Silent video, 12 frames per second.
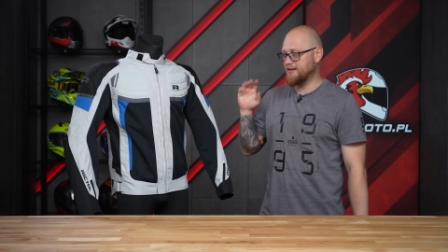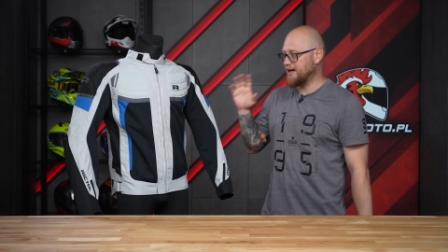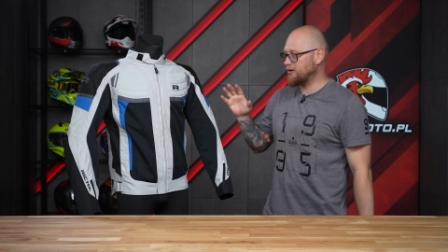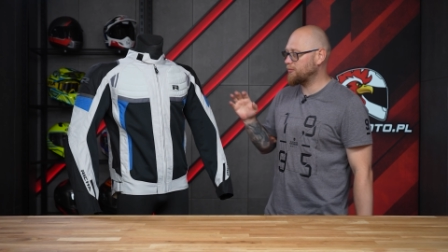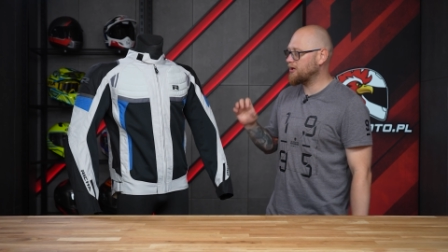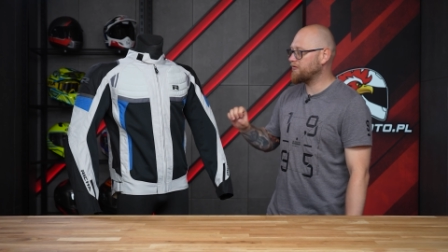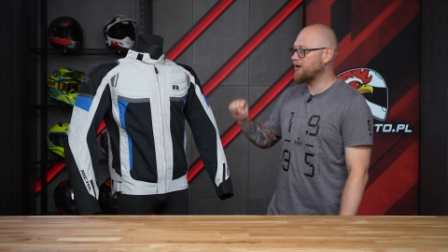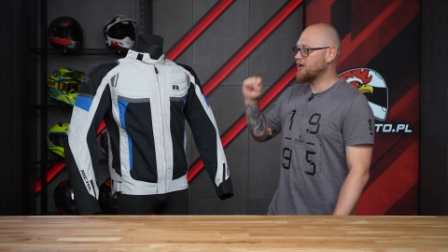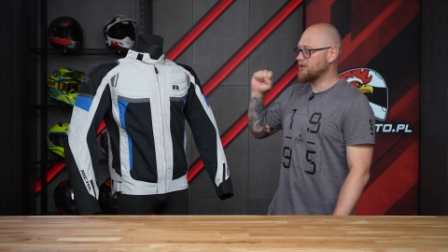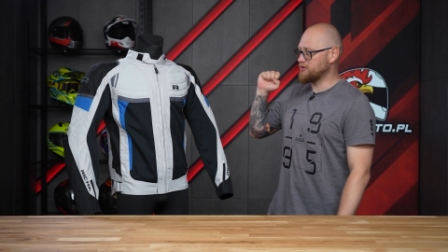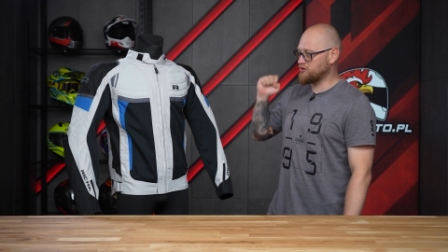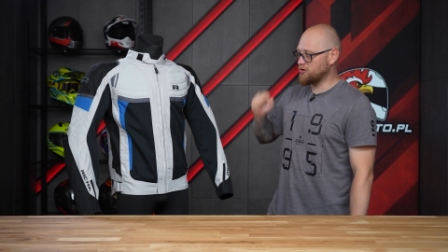Najpierw
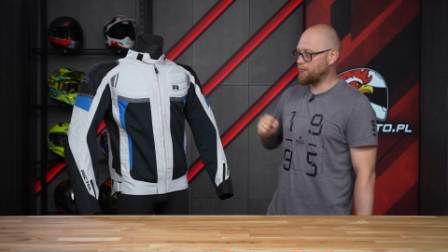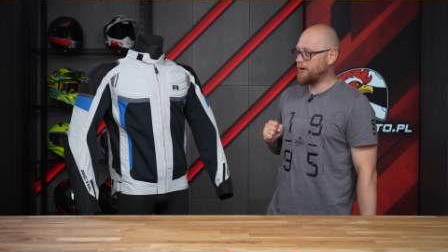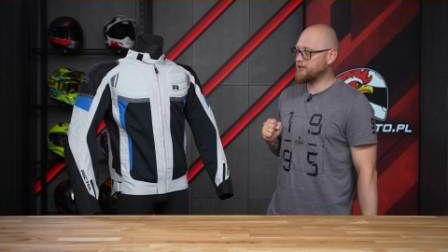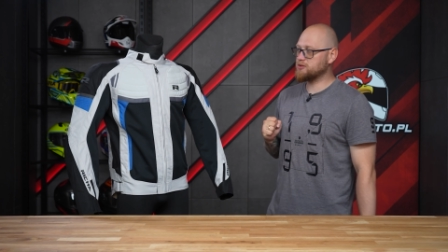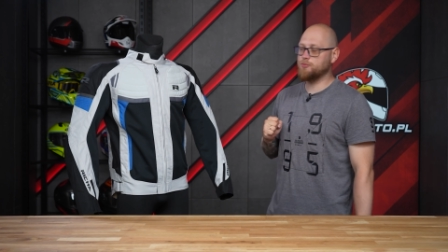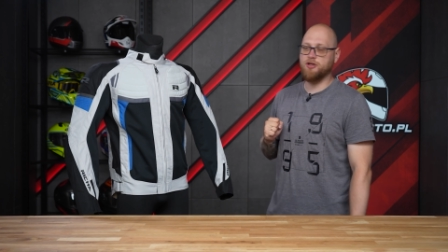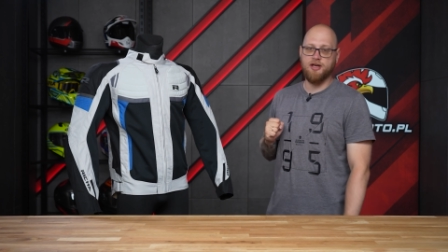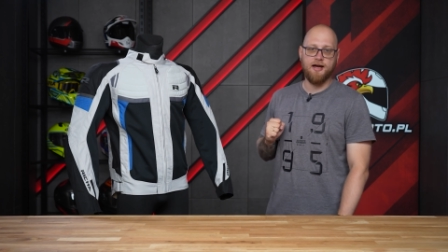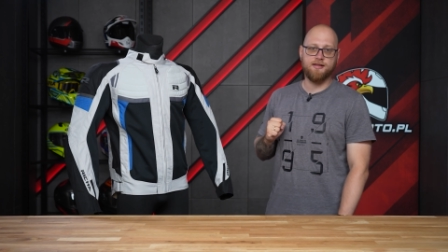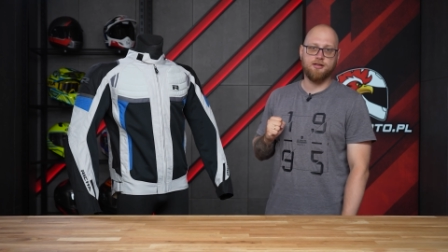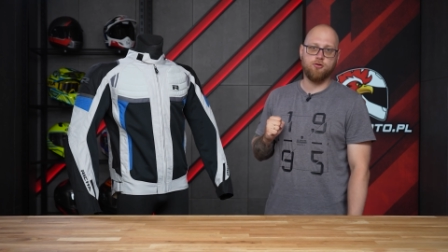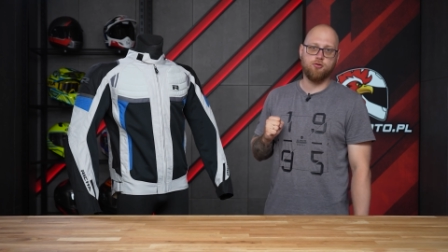zobaczmy
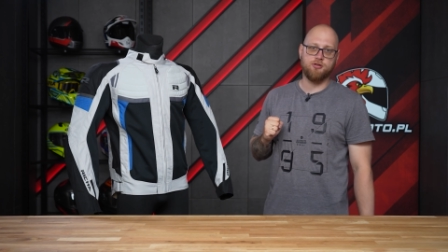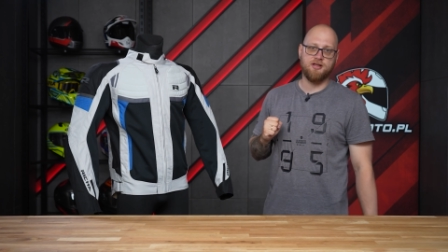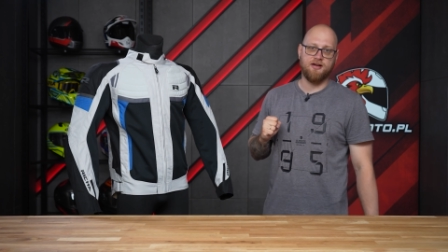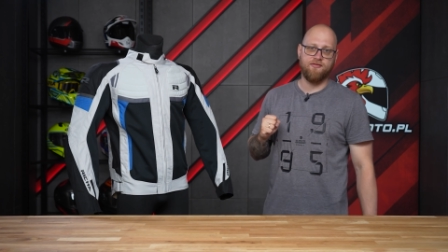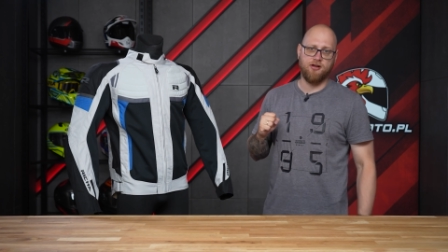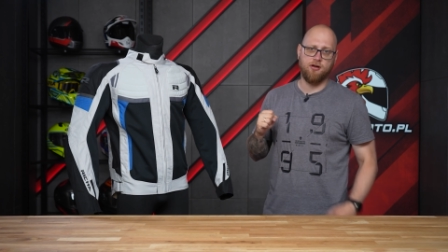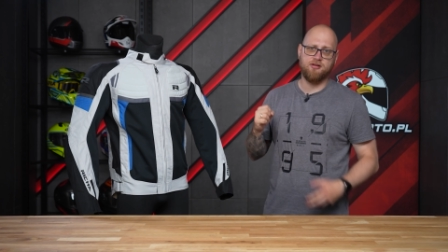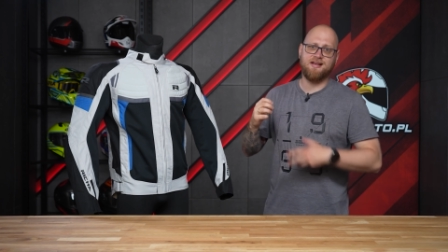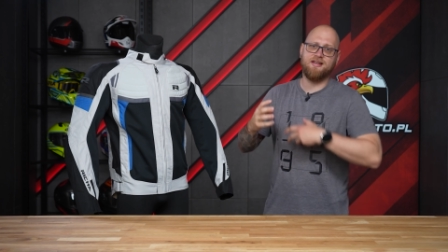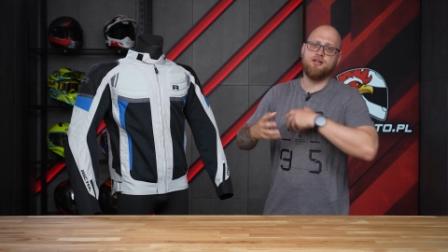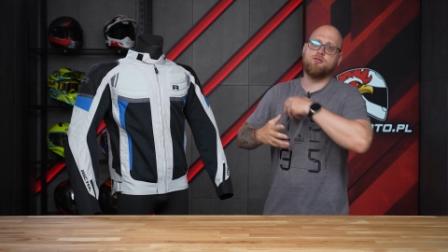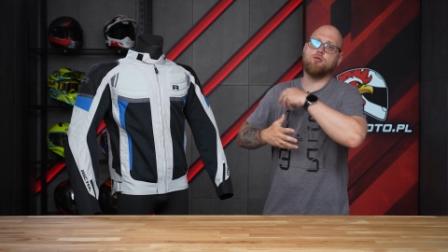jak ta kurtka wygląda
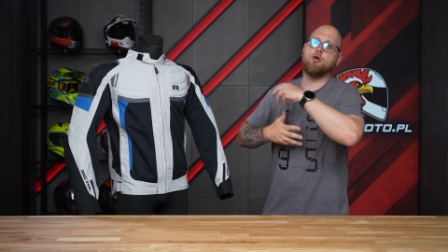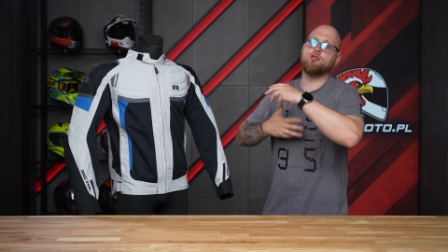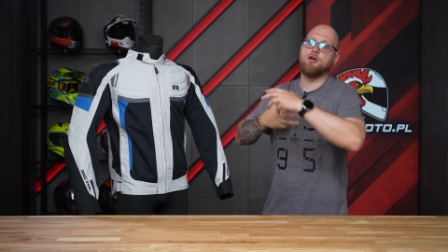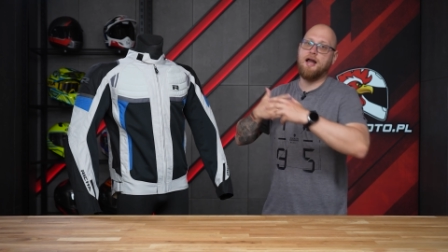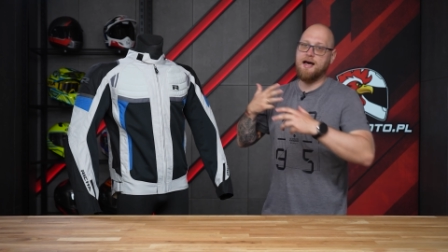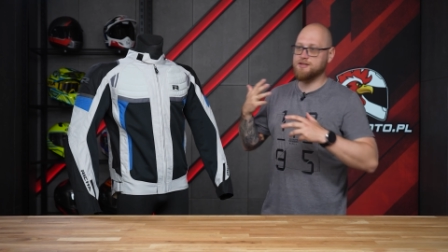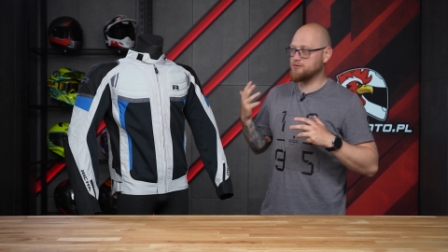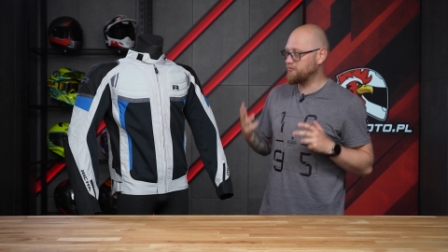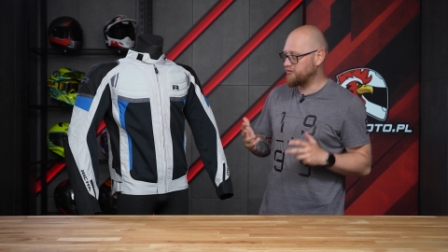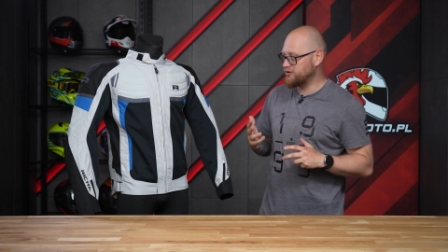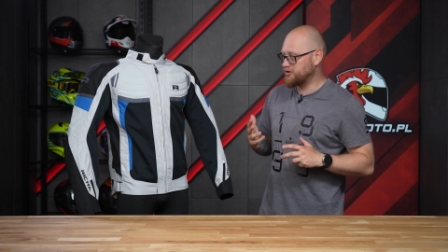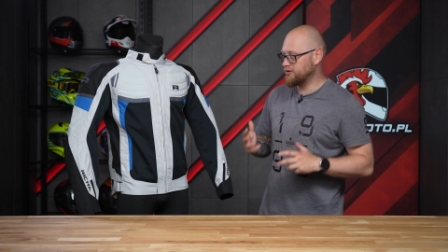i tu od
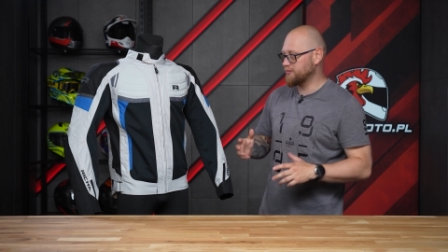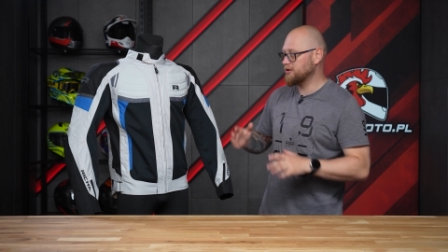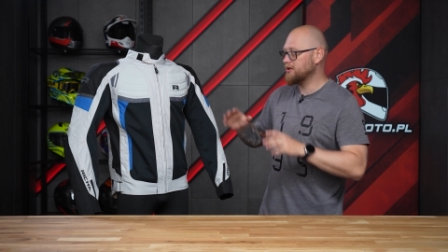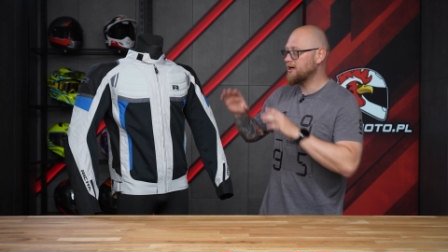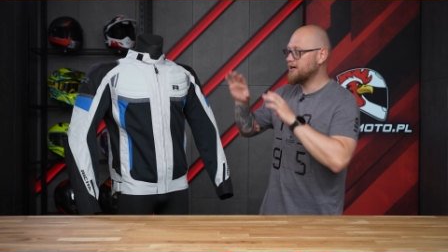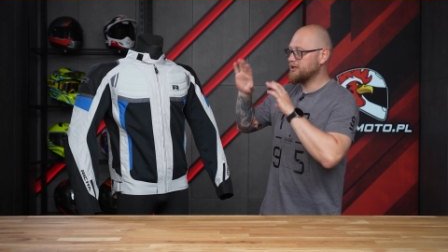razu widzimy,